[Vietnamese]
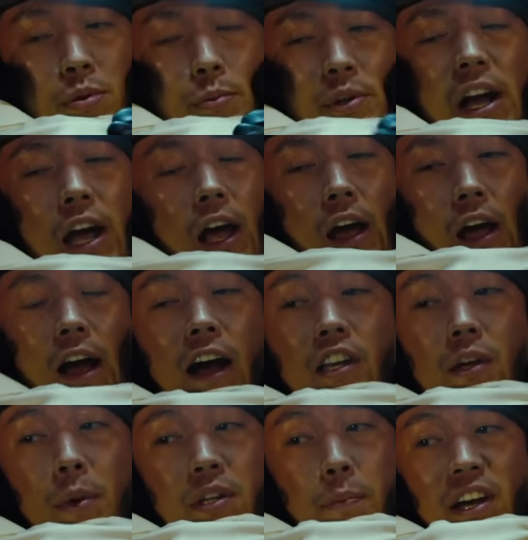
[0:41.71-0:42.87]
Hai người gặp nhau
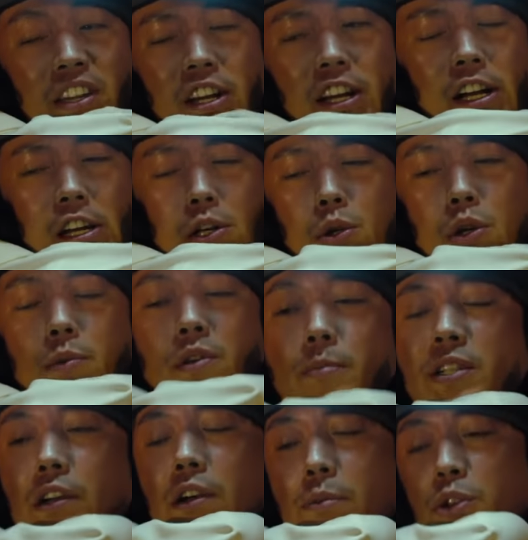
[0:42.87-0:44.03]
trong cái tình huống độc lạ Bình
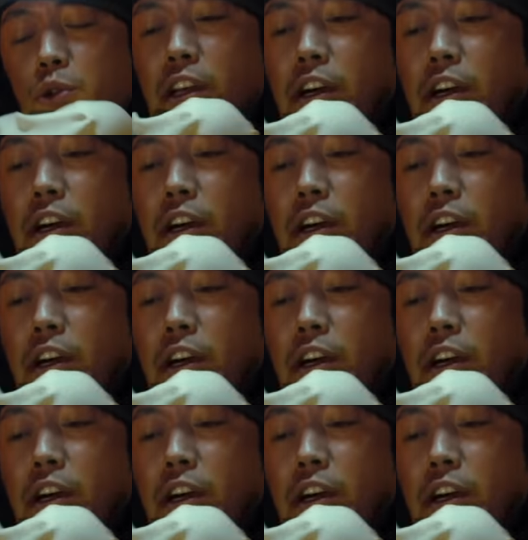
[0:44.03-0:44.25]
Dương.